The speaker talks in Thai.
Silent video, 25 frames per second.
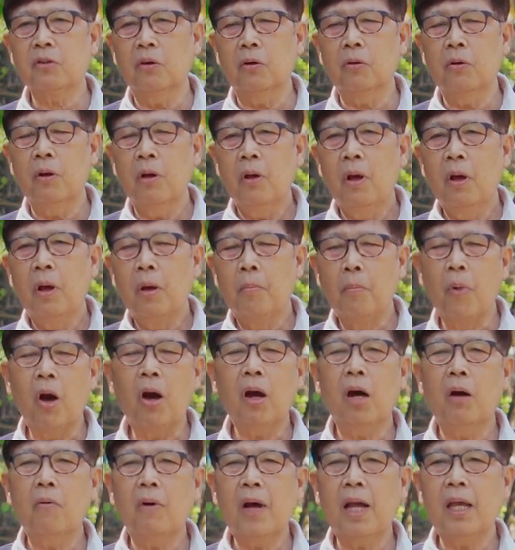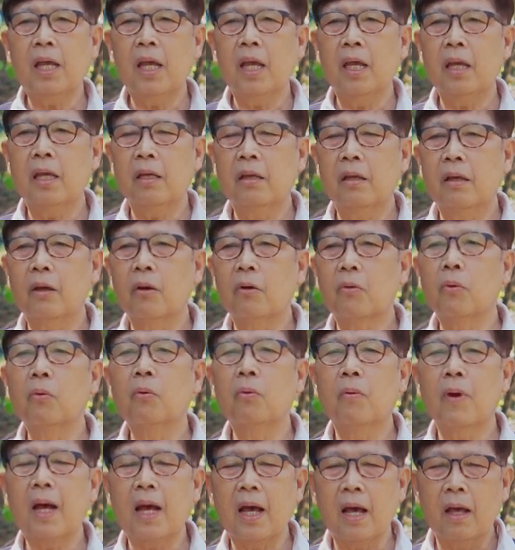ทรงบอกเอาไว้ให้
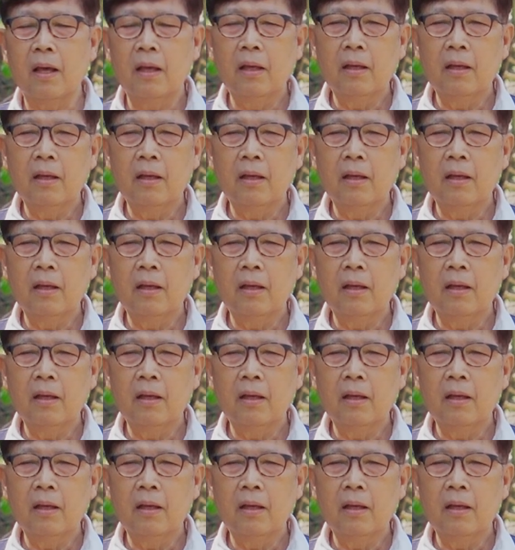รู้ว่า